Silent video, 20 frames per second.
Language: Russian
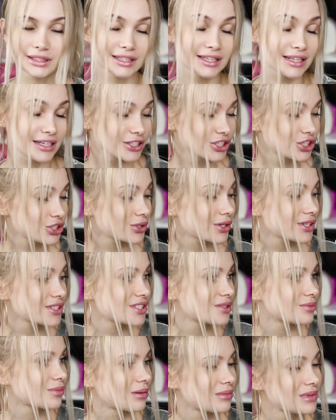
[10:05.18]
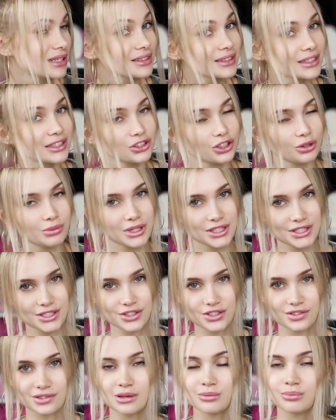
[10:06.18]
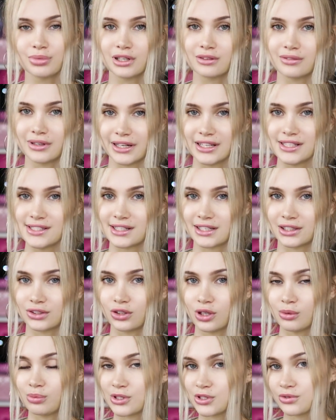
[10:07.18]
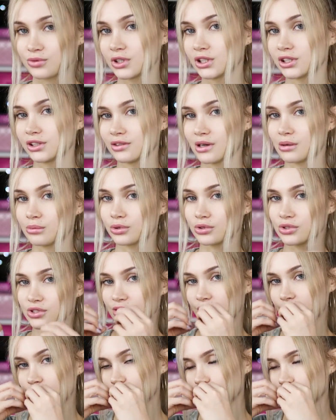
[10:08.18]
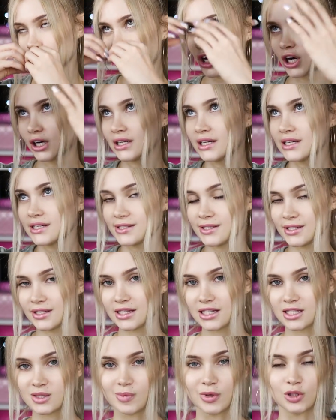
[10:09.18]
И еще один момент, о котором я хотела с вами поговорить, который позволит вам просто ну, сиять